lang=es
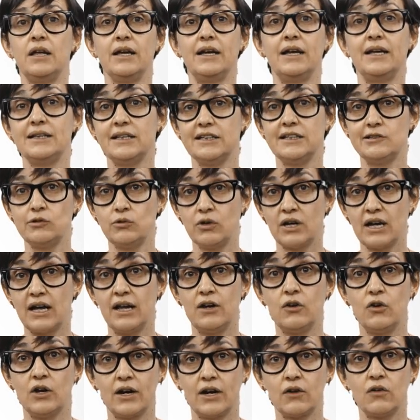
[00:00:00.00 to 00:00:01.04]
que te surja a
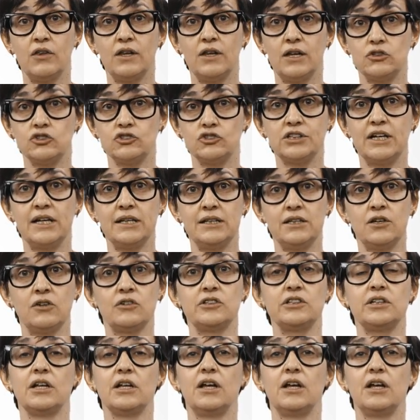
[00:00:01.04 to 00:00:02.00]
lo largo de los años,